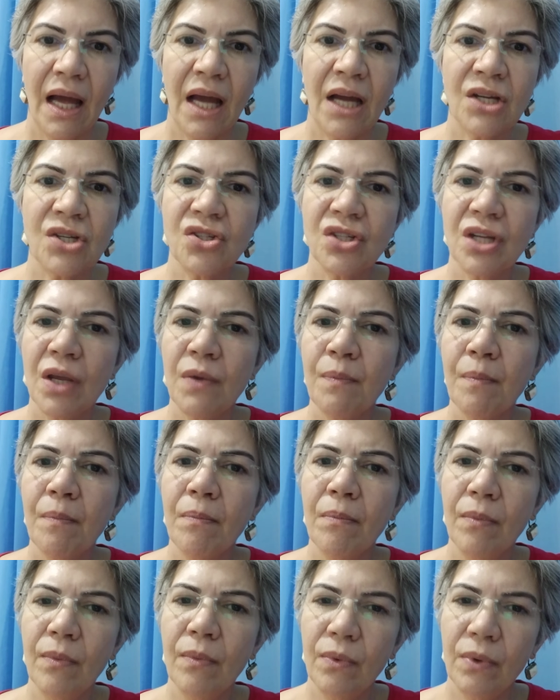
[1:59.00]
achei
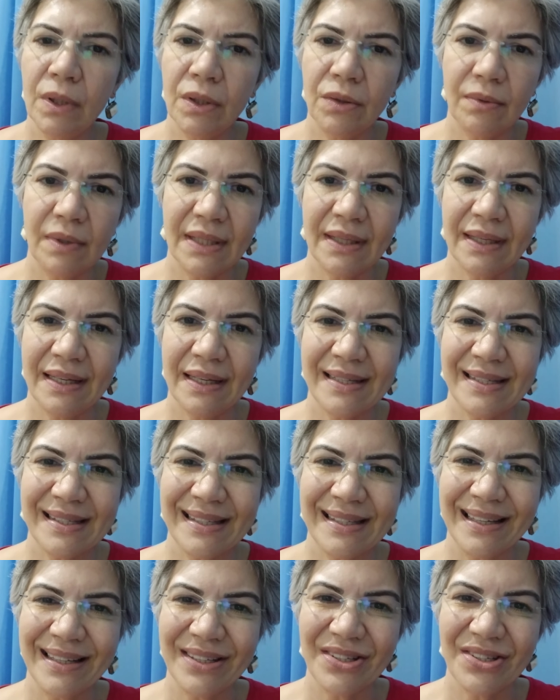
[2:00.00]
muito
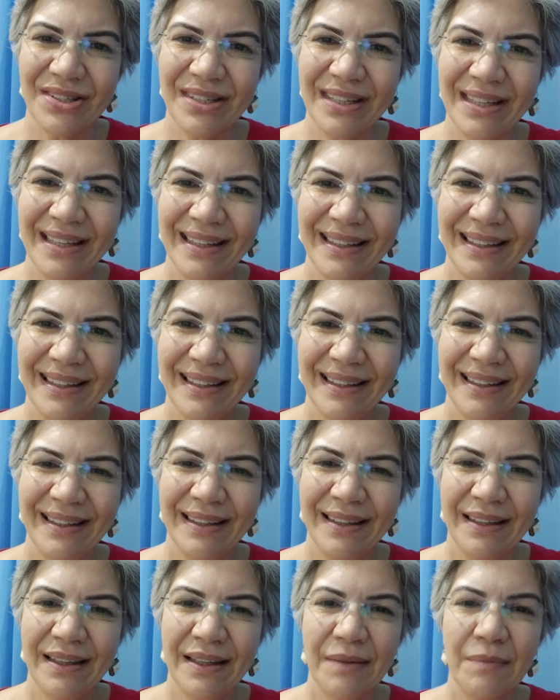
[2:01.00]
interessante.
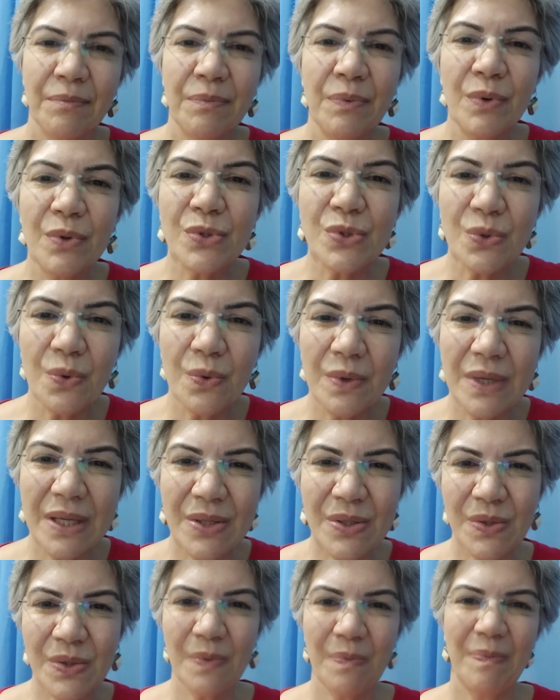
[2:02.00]
Busco
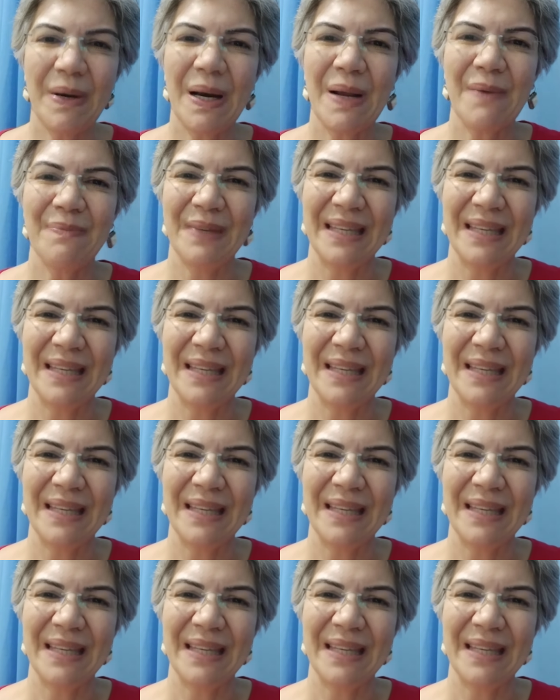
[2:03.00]
isso para